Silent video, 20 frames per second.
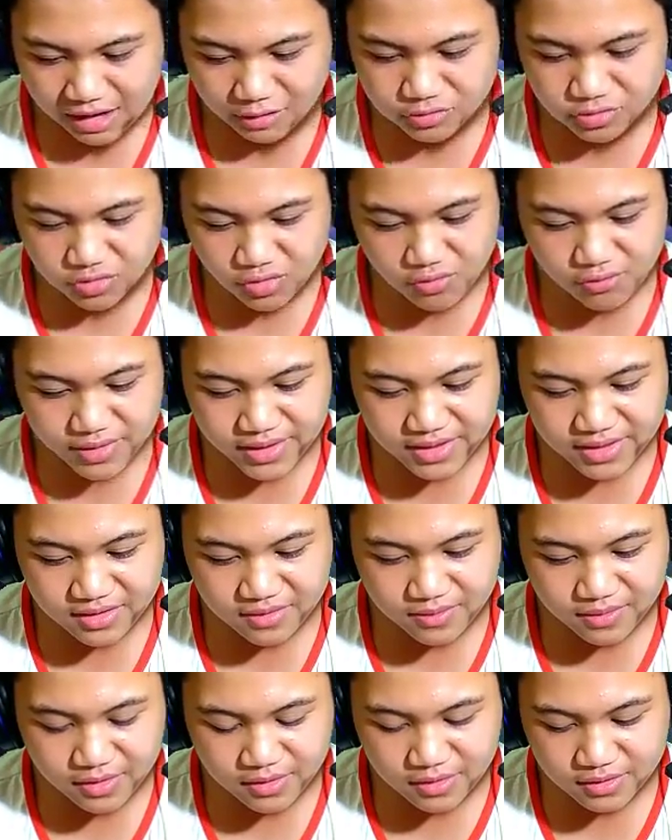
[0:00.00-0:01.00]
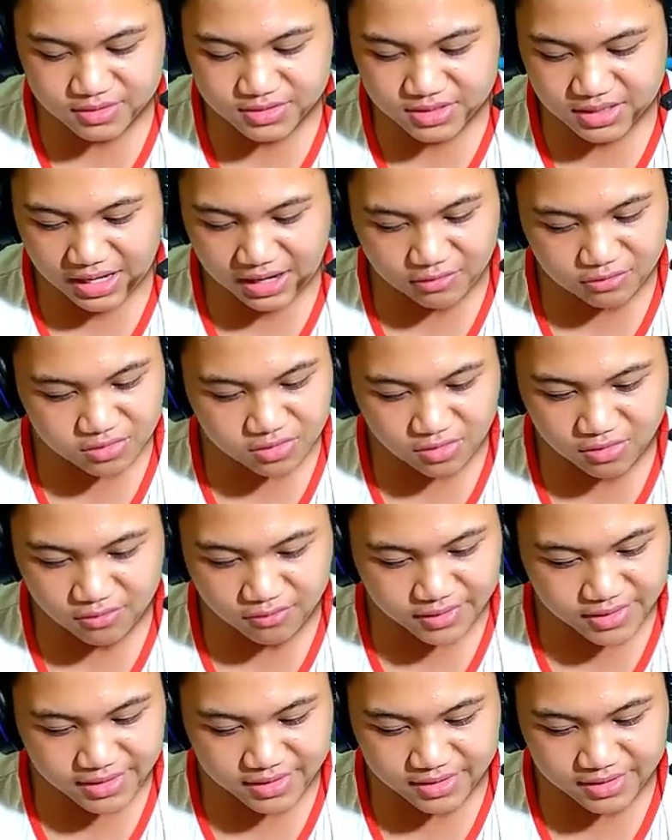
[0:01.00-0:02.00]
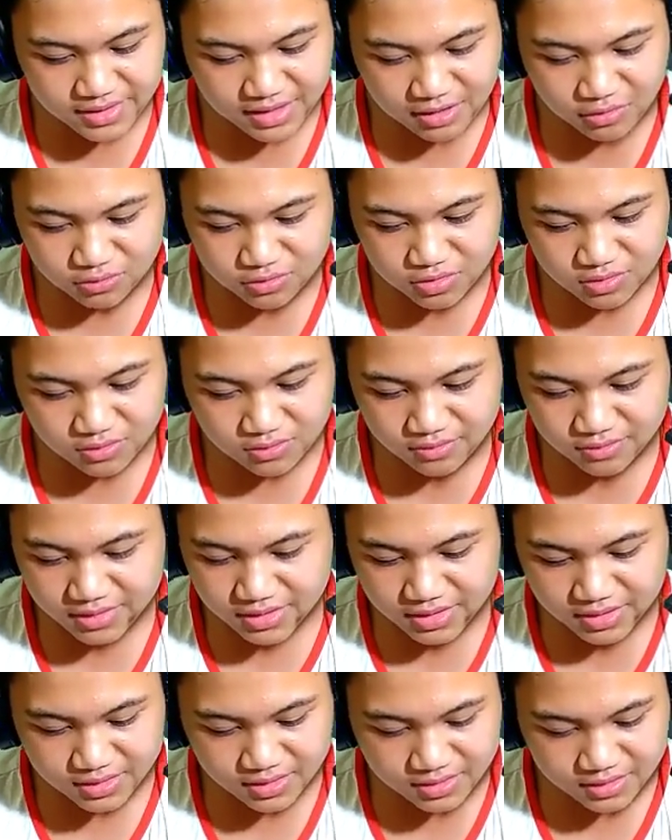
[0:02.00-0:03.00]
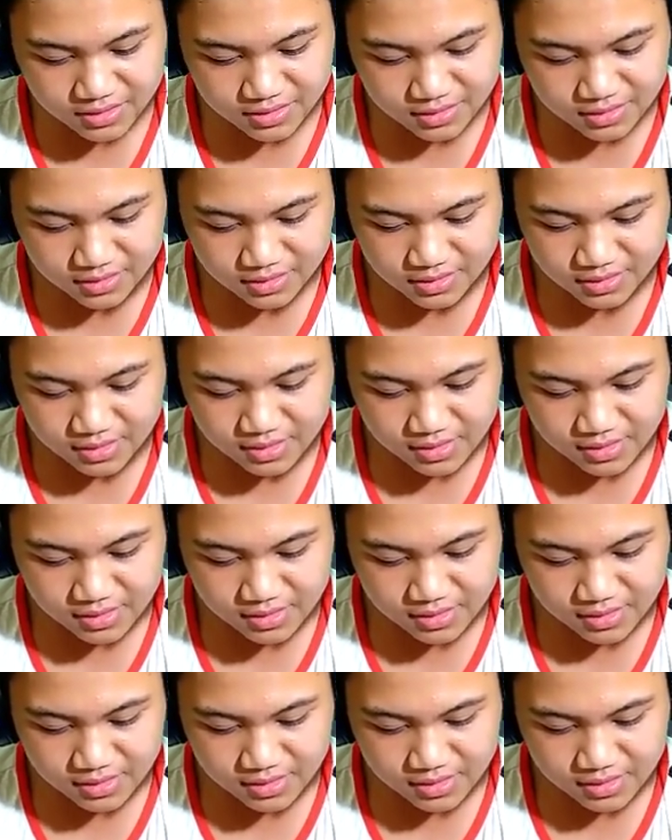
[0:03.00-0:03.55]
Auto win guys Auto win Auto win